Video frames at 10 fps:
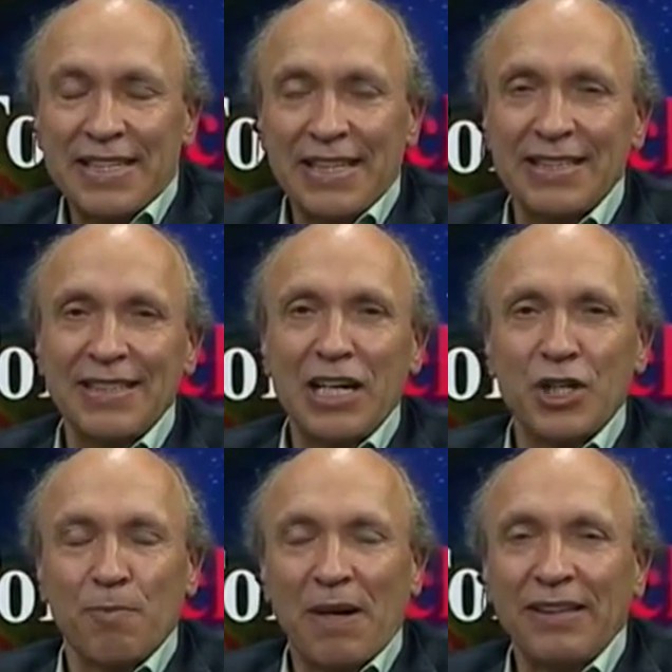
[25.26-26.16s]
Sie sitzen
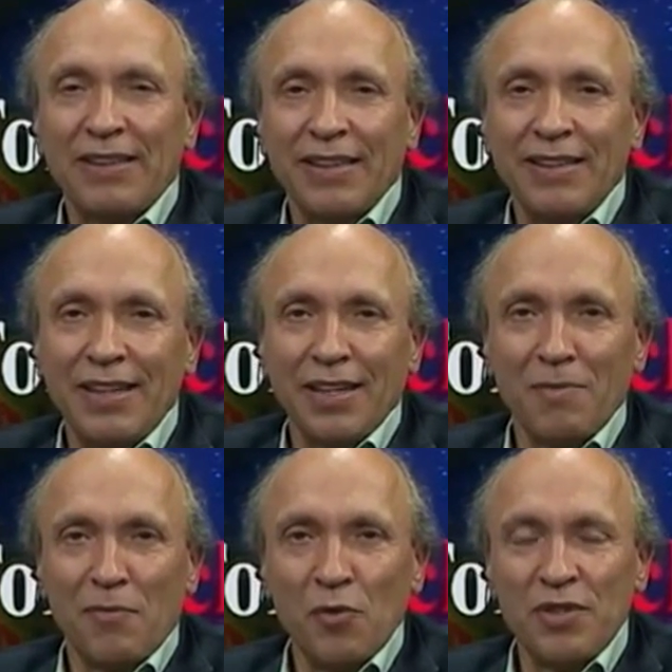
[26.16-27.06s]
entspannt in
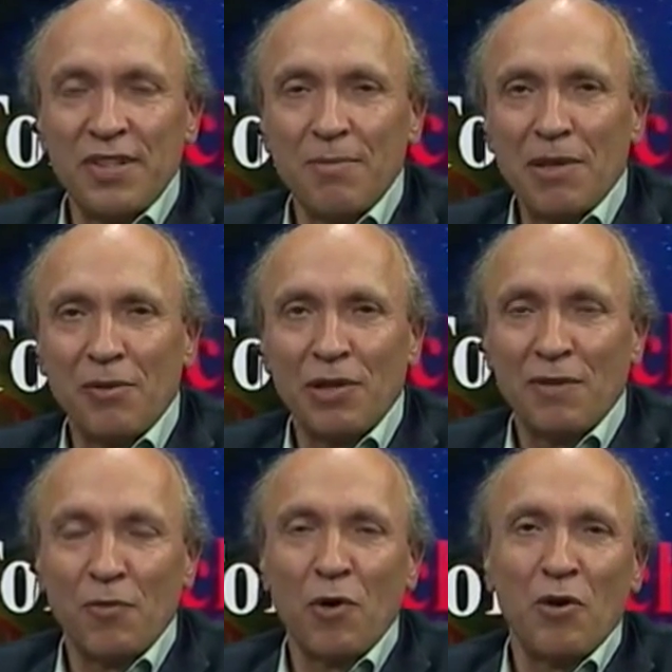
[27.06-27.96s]
Ihrem Wohnzimmer
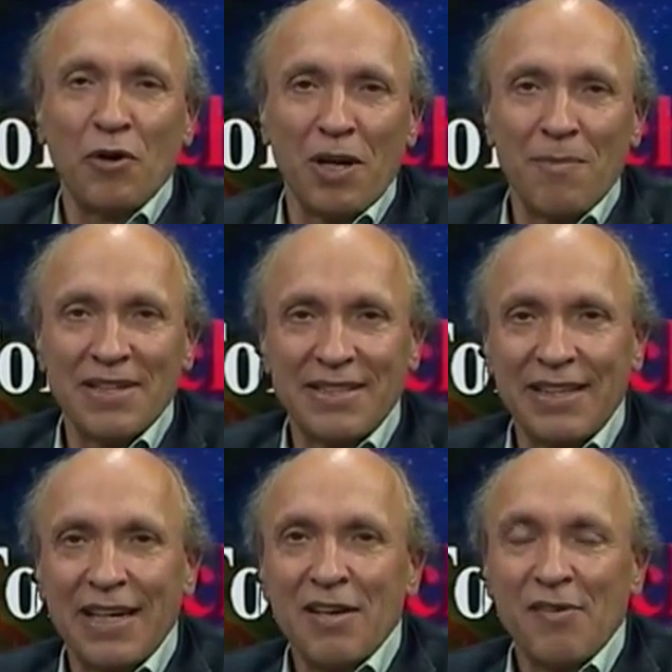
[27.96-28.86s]
oder wo auch immer
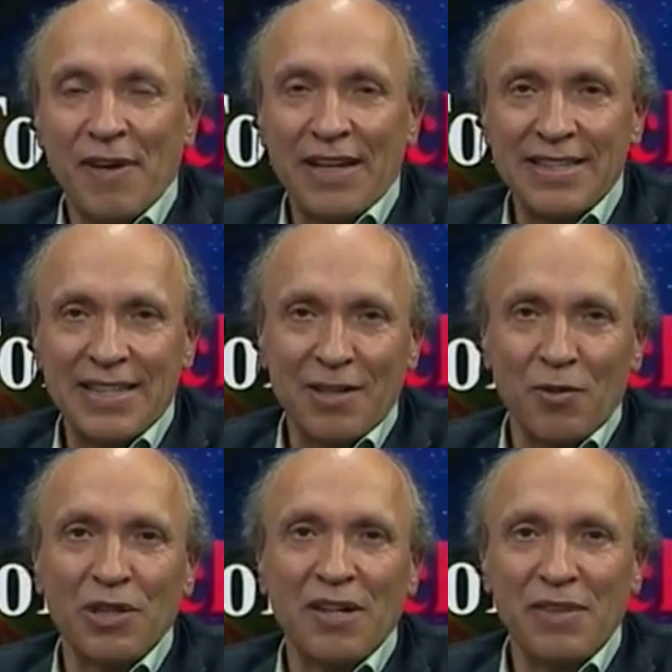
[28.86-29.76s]
Sie Fernseh
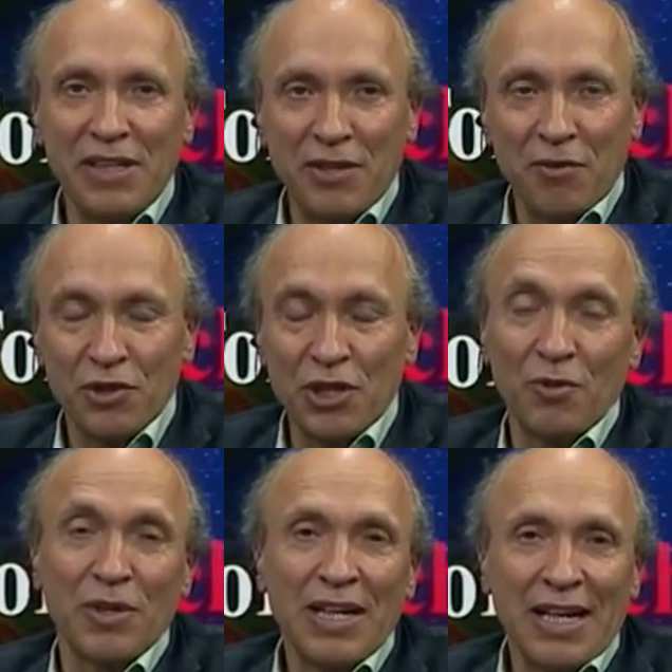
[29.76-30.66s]
oder Video
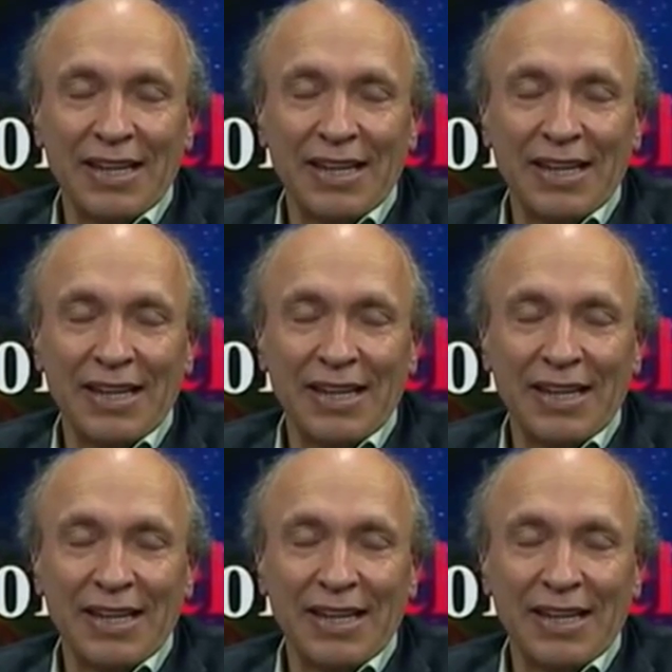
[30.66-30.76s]
schauen.